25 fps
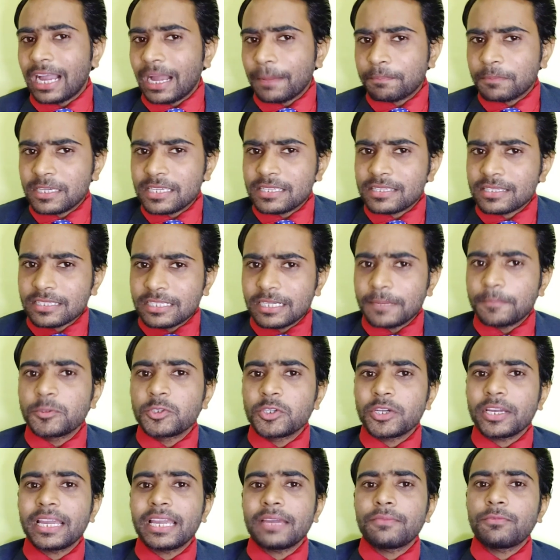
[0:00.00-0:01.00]
आपकी स्क्रिप्ट
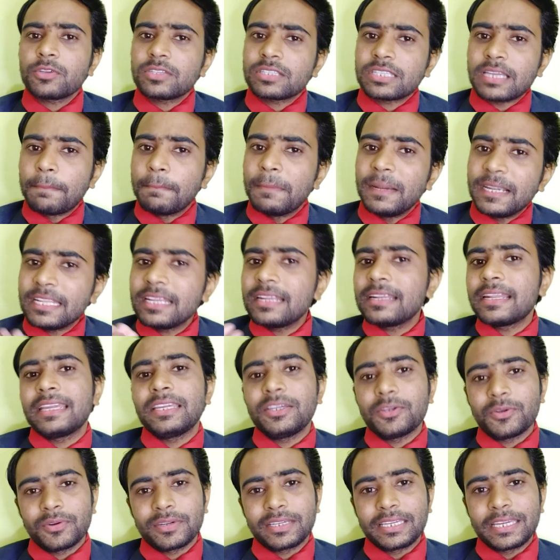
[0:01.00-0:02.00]
जो है वो सबमिट ही
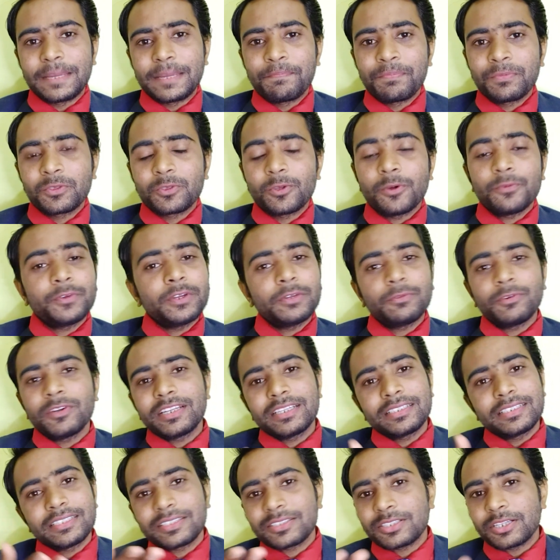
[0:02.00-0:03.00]
नहीं होगी तो फिर वो
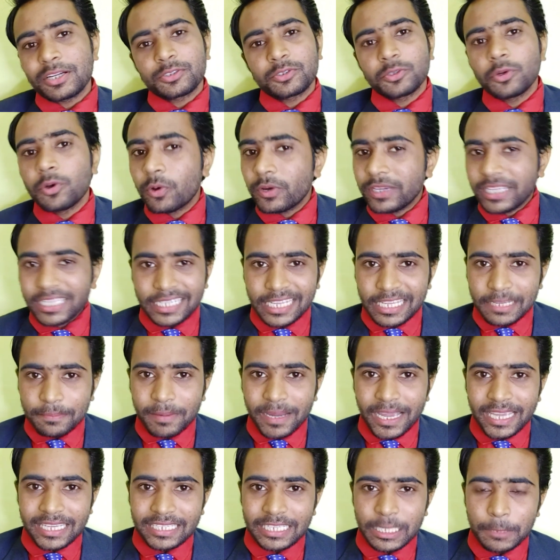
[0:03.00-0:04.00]
रजिस्टर तो हो ही नहीं
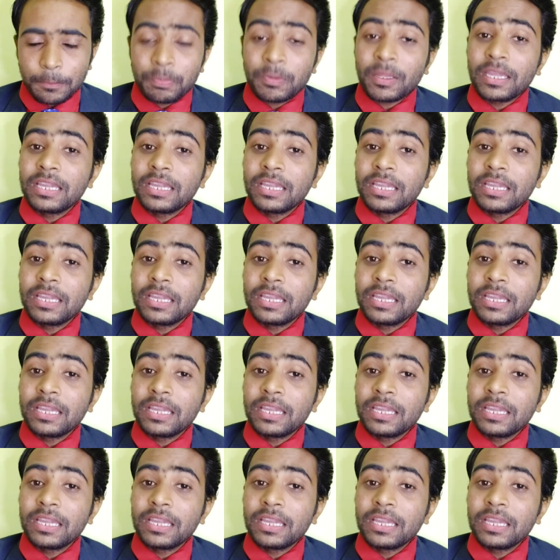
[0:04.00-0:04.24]
पाएगी